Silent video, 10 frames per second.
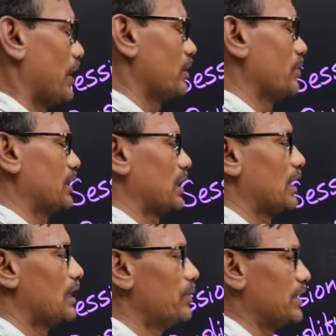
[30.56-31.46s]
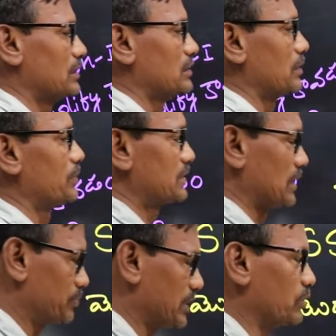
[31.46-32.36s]
అదే మాదిరిగా లిమిటేషన్స్ ఆఫ్ ద
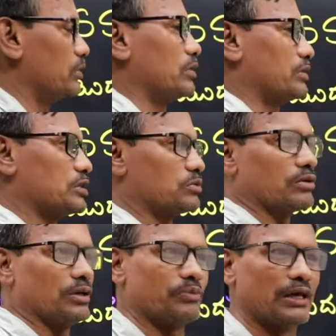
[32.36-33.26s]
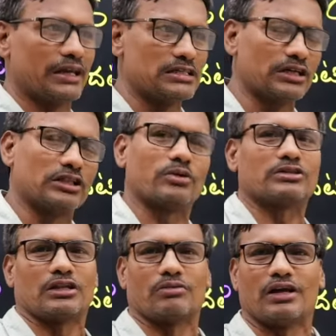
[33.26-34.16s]
సబ్జెక్ట్ గురించి కూడా తెలుసుకుంటాం రీజనింగ్
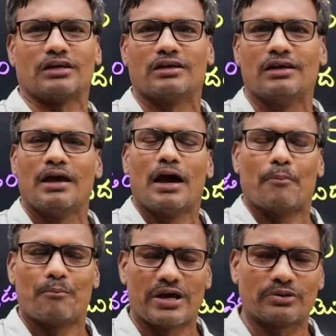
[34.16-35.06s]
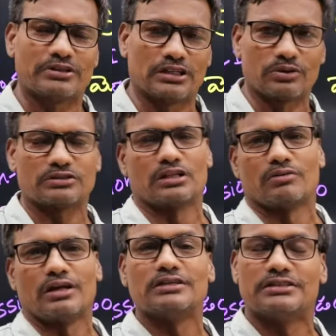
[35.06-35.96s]
ఎంతవరకు చదవాలి మెథమెటిక్స్ ఎంతవరకు
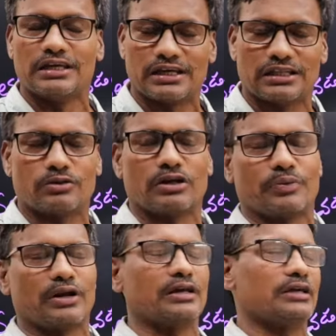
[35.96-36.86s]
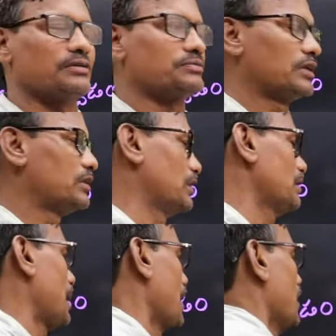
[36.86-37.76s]
చదవాలి జీకే ఎంతవరకు వెళ్ళాలి ఇది
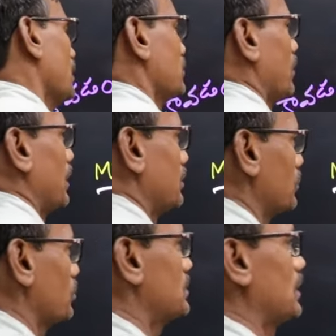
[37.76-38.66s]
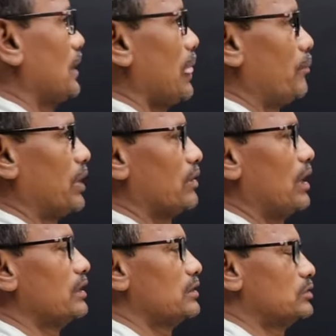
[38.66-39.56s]
సో అట్లా చూస్తే మనకు
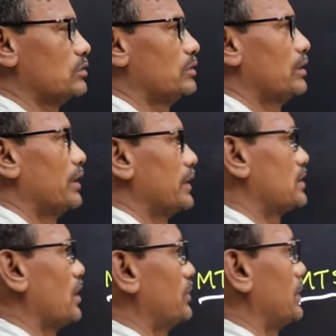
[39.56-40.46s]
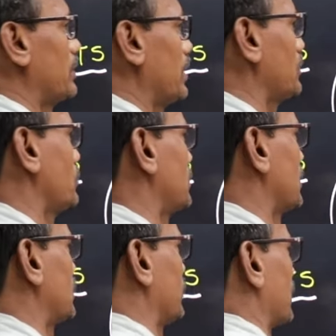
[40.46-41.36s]
ఆల్రెడీ తెలుసు ఎగ్జామినేషన్ డేట్స్ వచ్చేస్తే